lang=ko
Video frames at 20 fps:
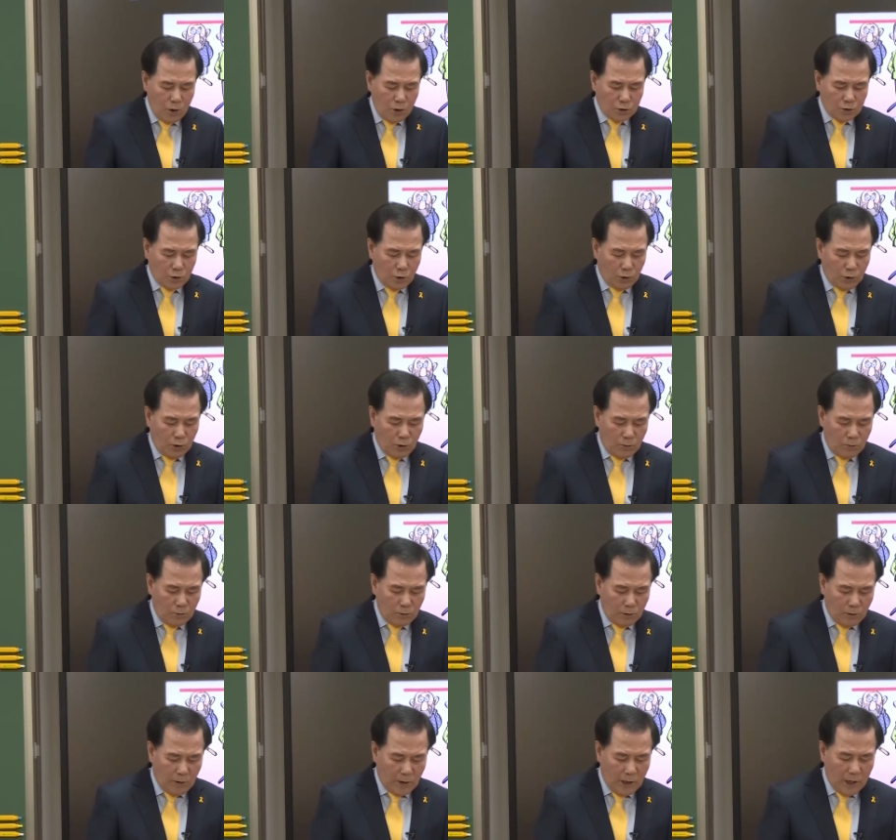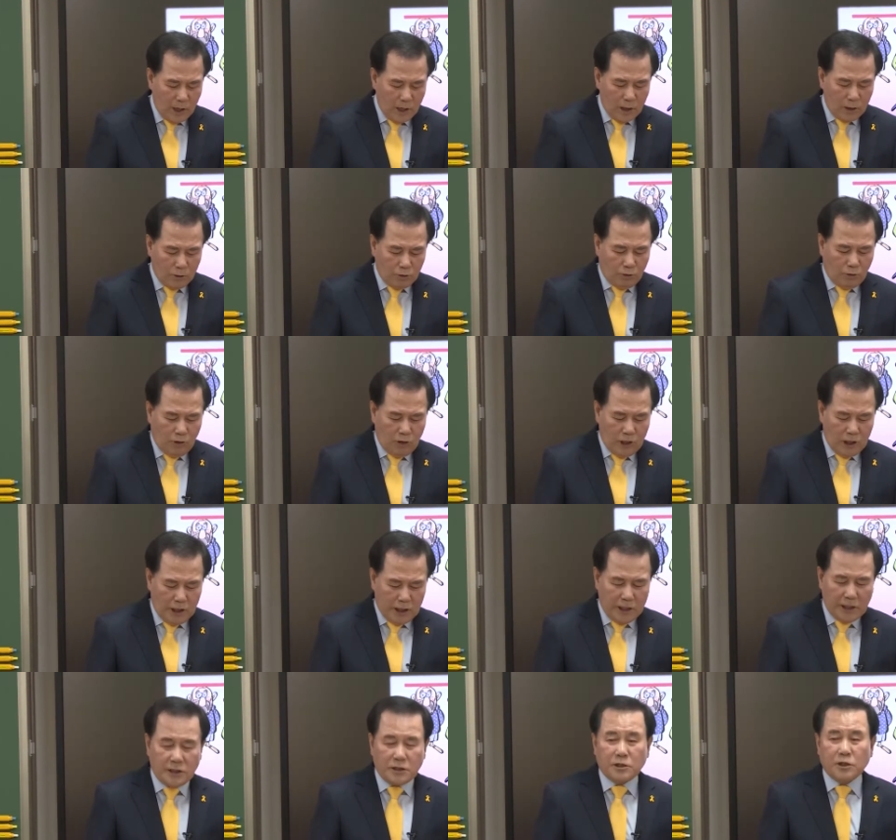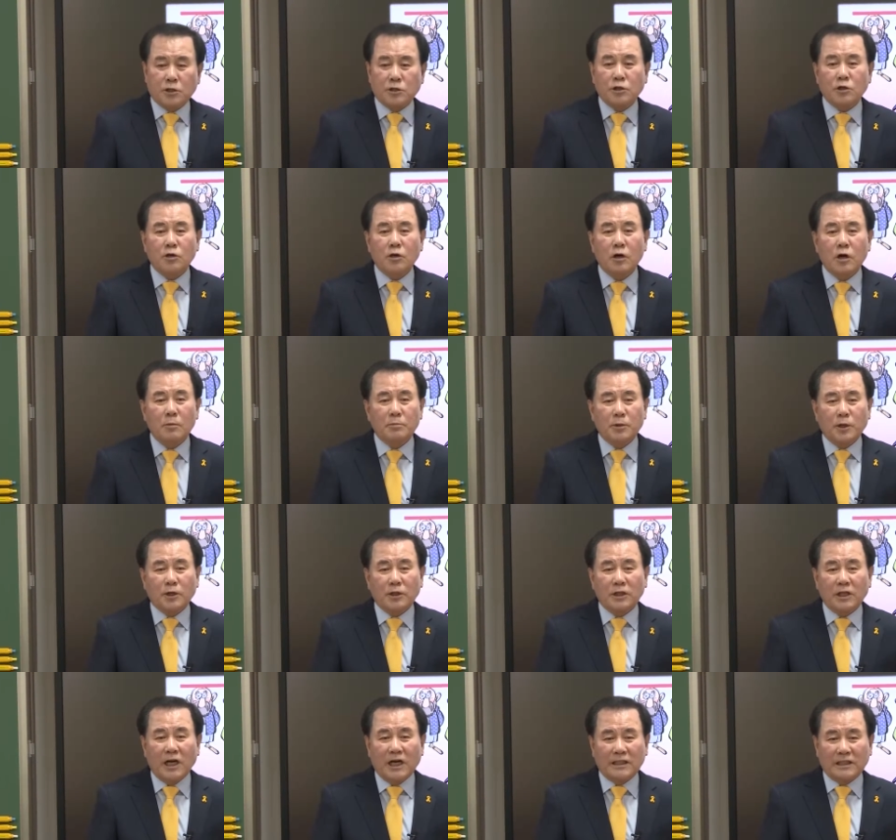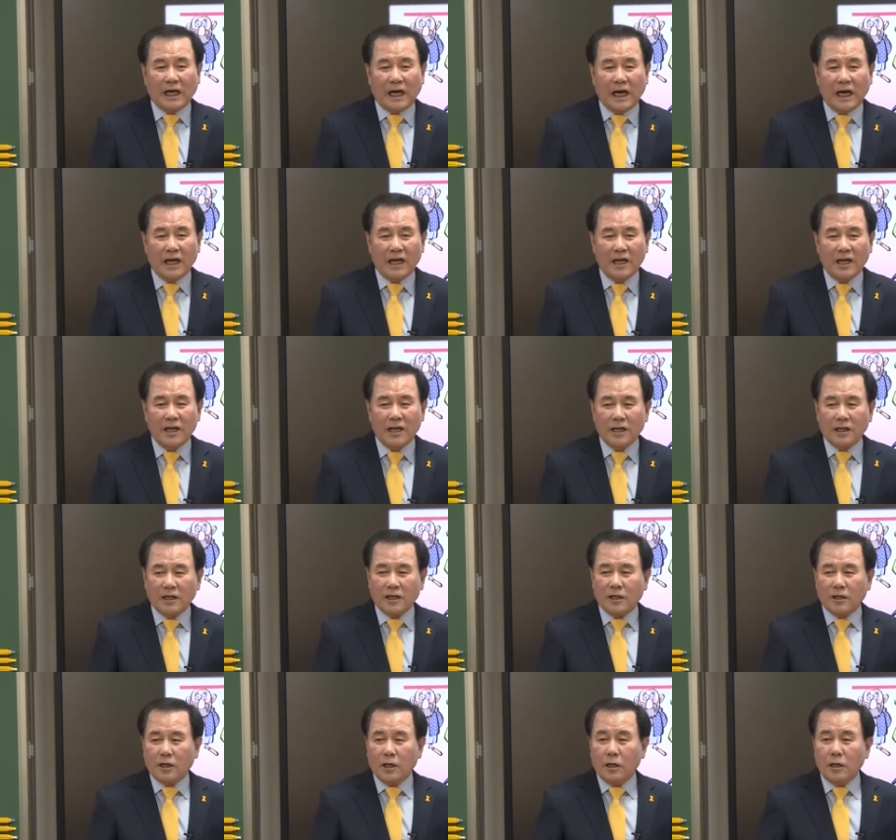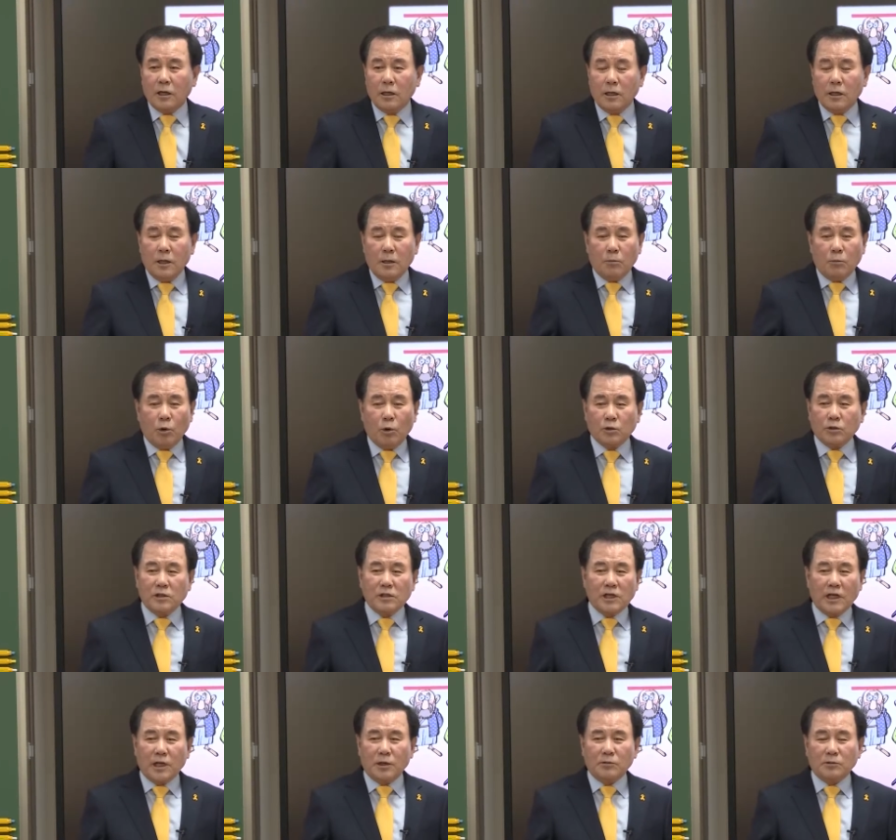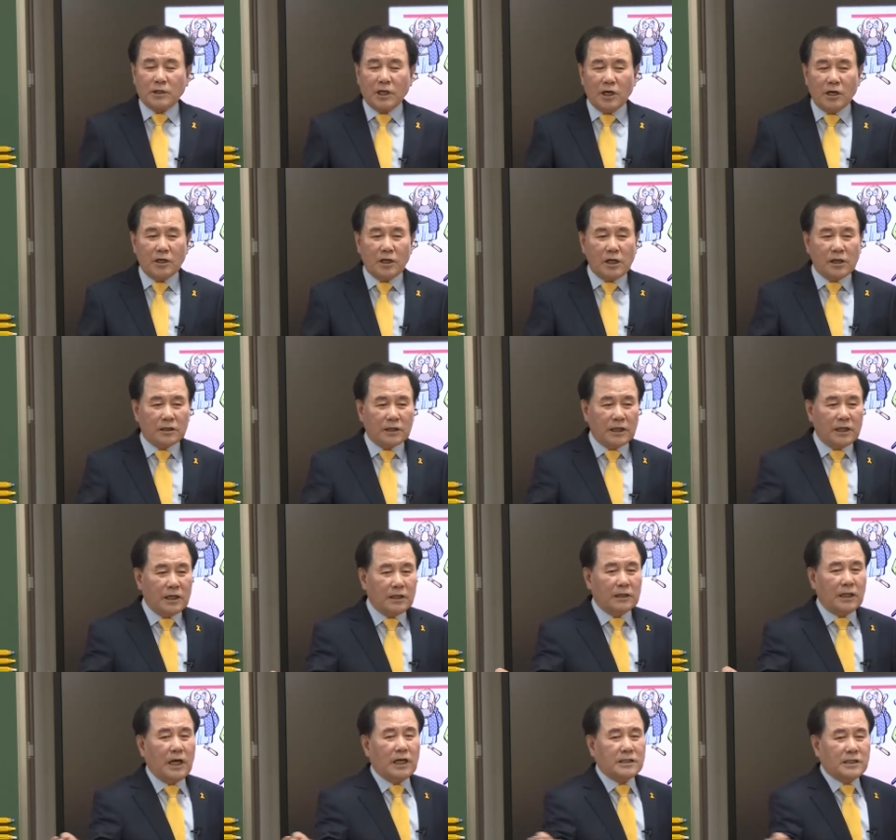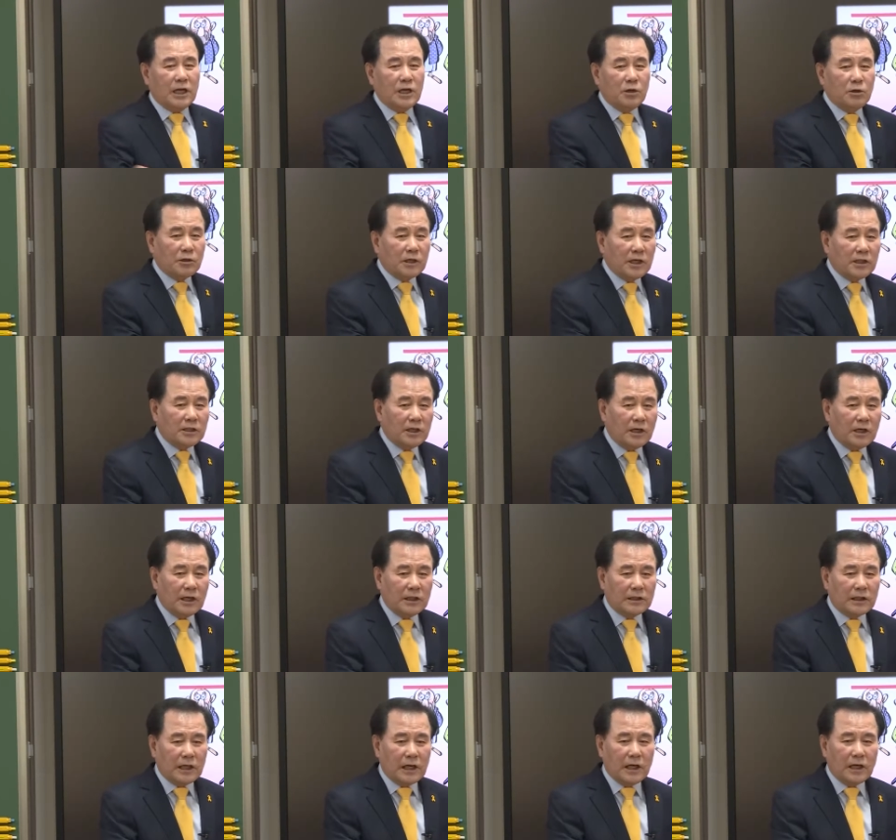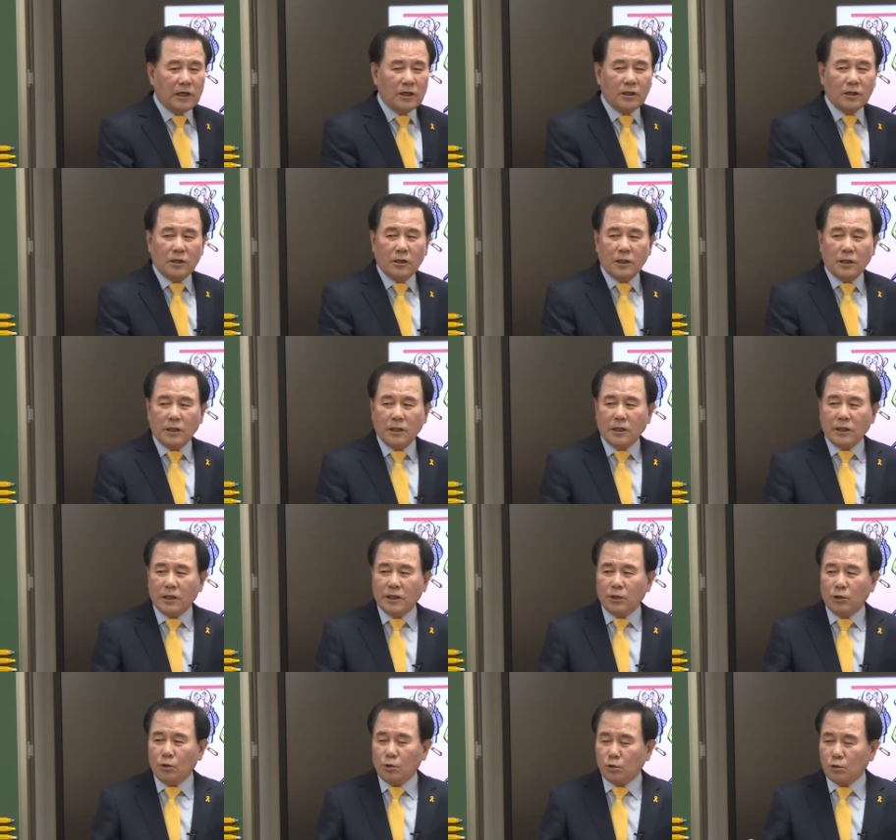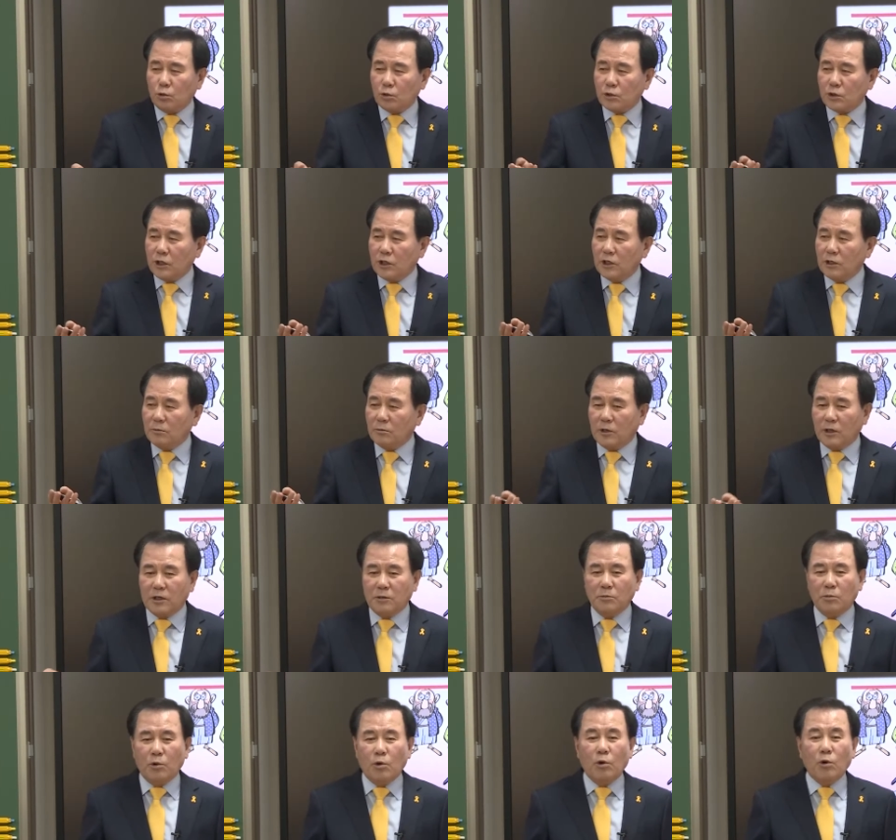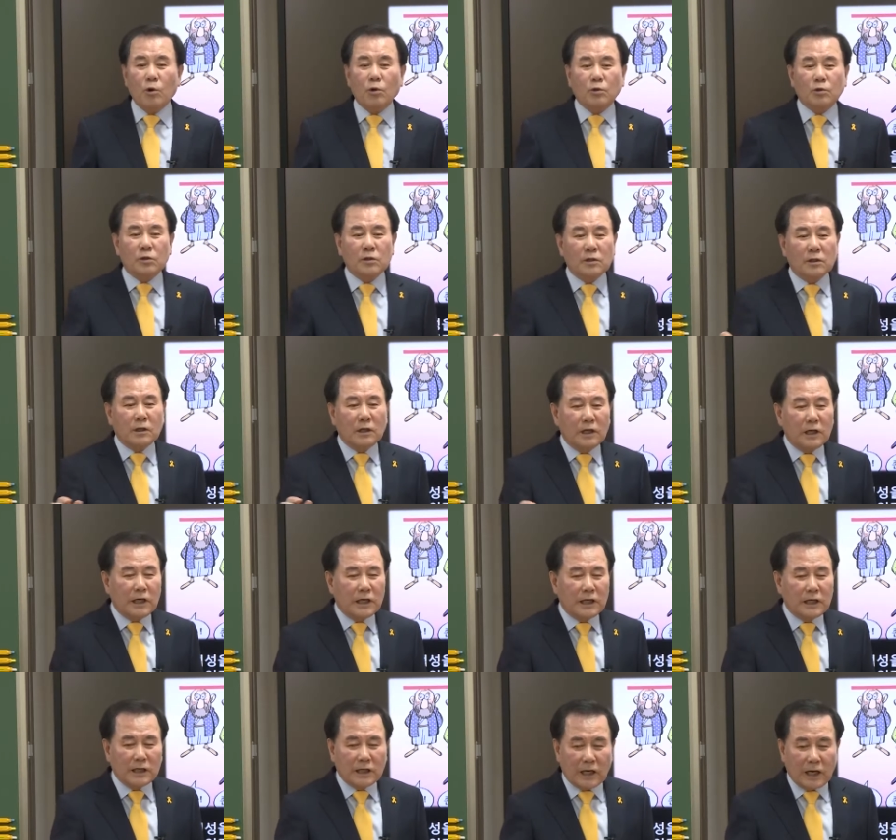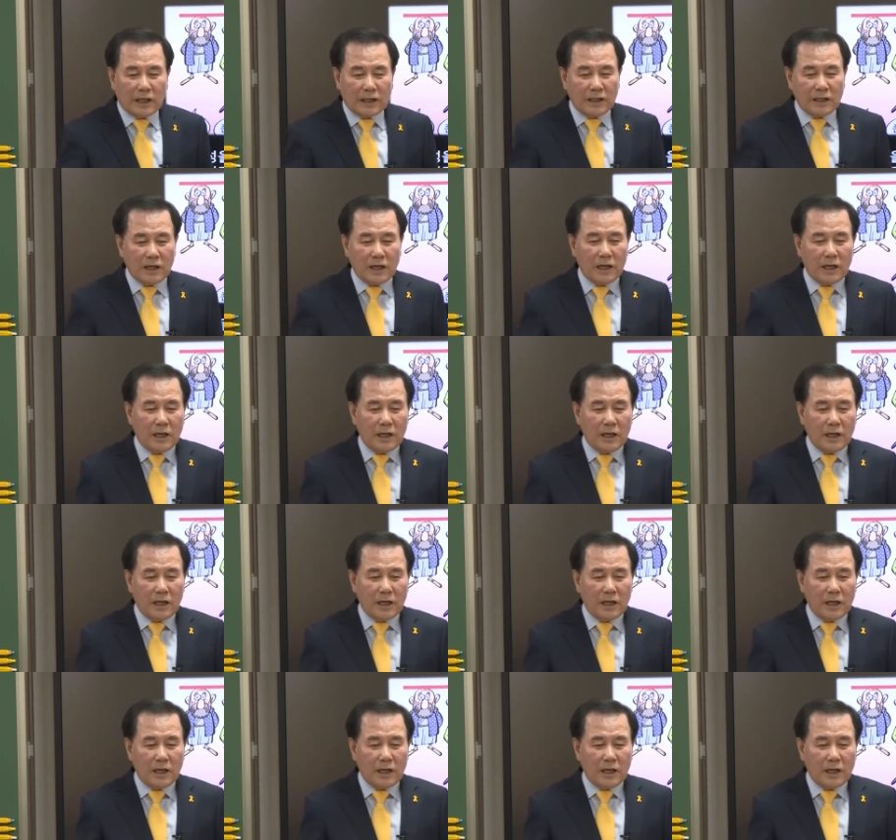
존엄과 권리에 있어서 평등하다. 그러니까 모든 사람은 태어날 때 다 자유롭게 태어난다. 그리고 또 써 있는 말이 모든 인간은